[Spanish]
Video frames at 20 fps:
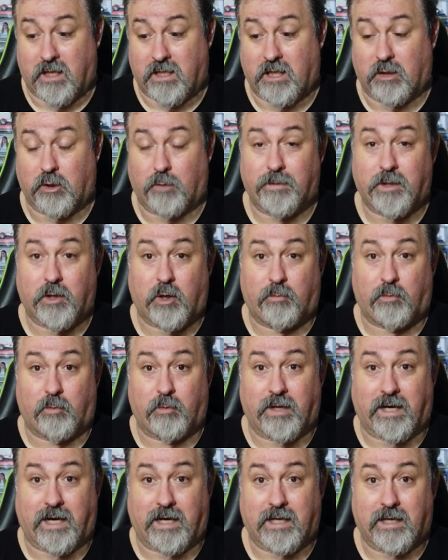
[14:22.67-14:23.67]
y el domingo
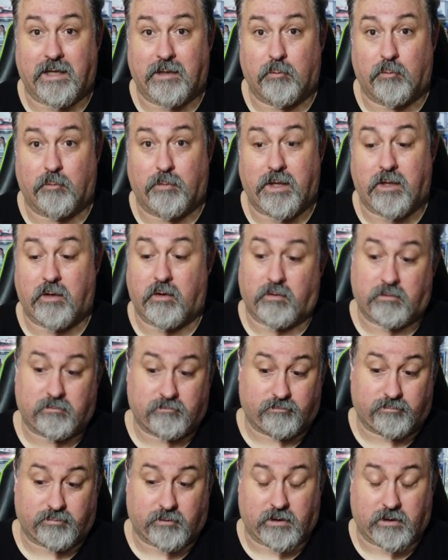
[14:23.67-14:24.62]
publicaré un vídeo